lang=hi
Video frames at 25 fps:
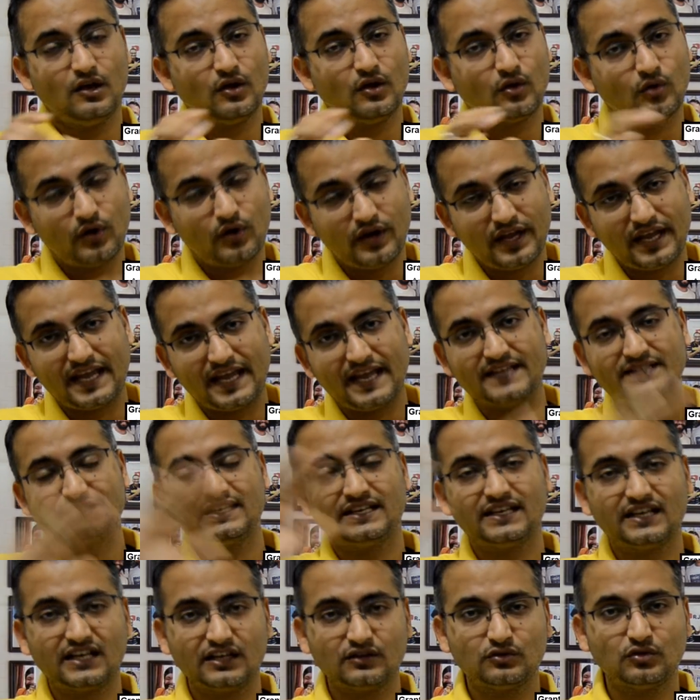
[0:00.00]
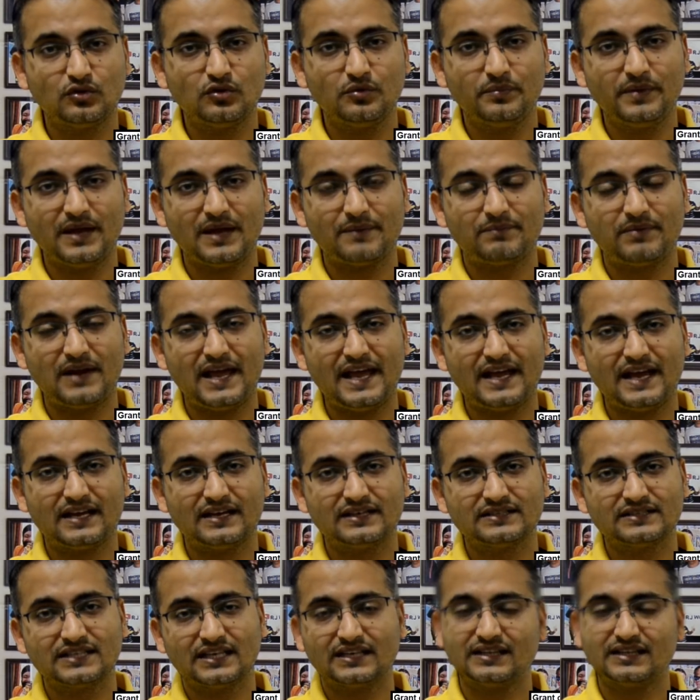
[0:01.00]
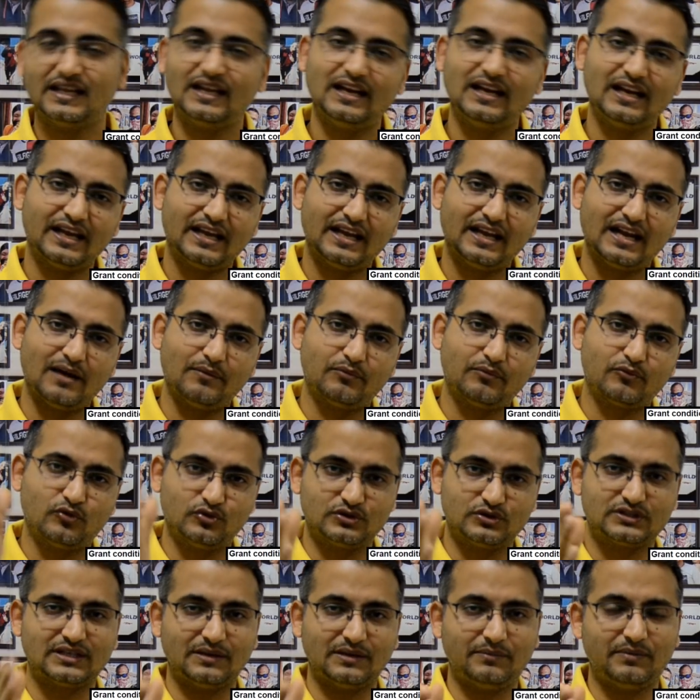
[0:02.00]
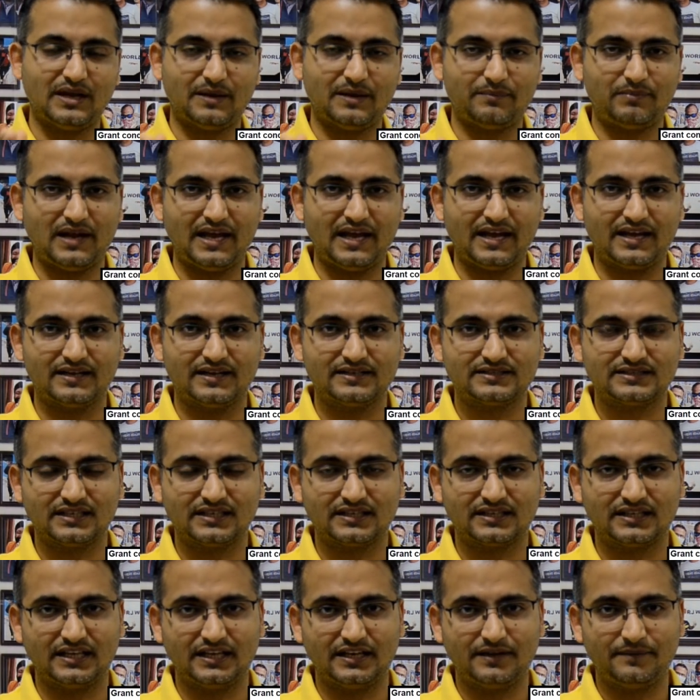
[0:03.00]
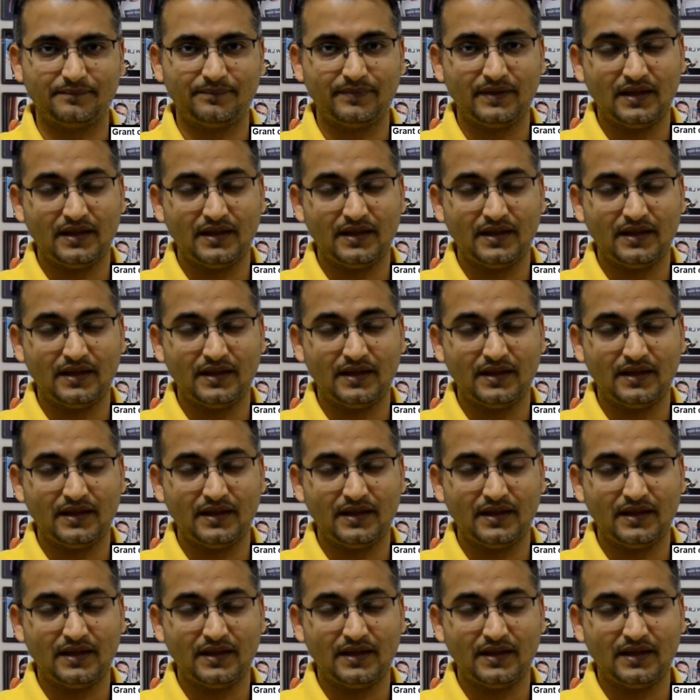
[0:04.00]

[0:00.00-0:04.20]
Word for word: कोई एजेंट के थ्रू भी अप्लाई कर सकते हैं लेकिन आप खुद से भी अप्लाई कर सकते हैं